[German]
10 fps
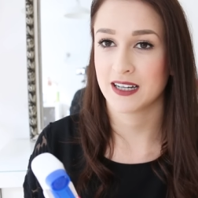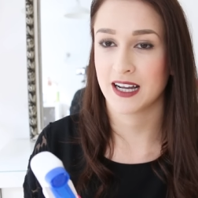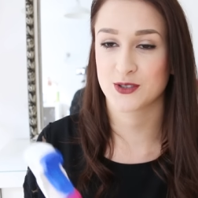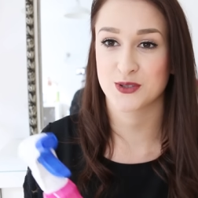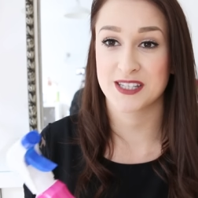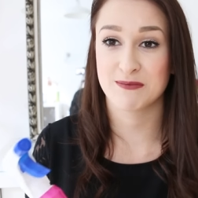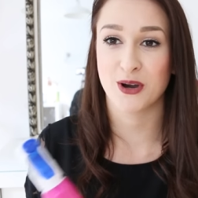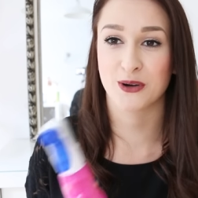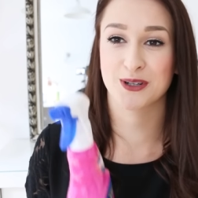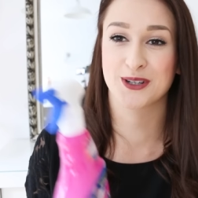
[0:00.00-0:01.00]
hat so 7
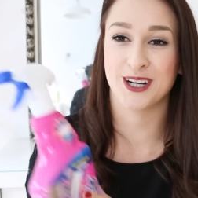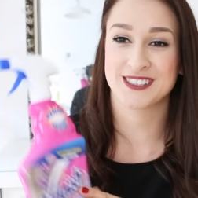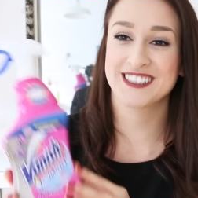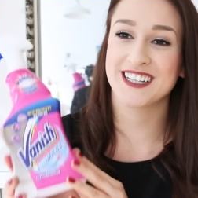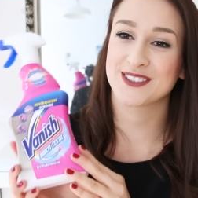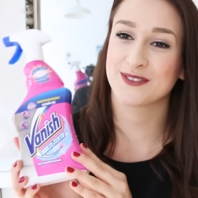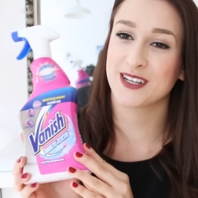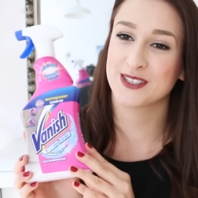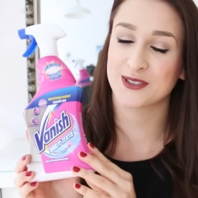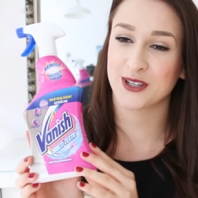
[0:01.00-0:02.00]
Euro gekostet, also
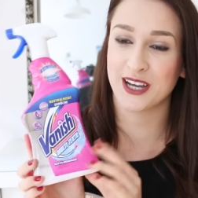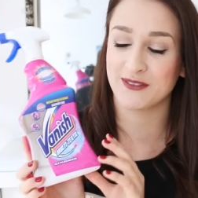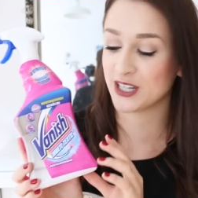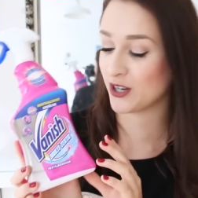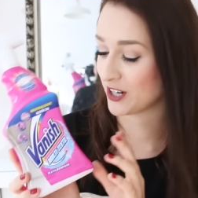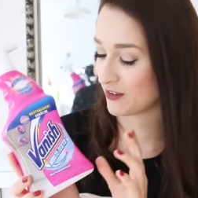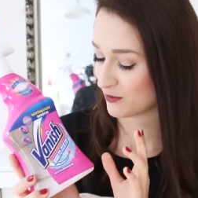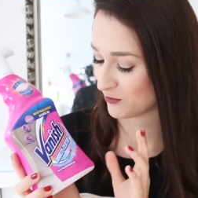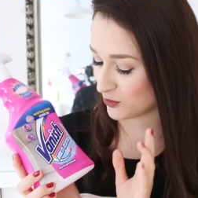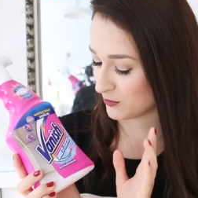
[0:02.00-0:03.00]
fast so teuer wie der Hocker
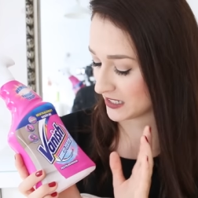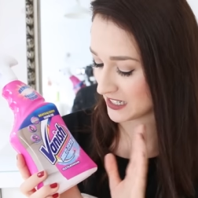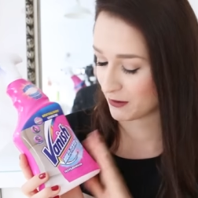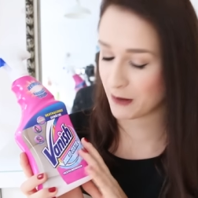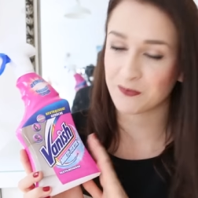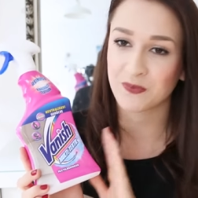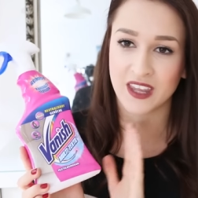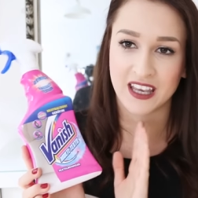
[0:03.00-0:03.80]
vom Flohmarkt, aber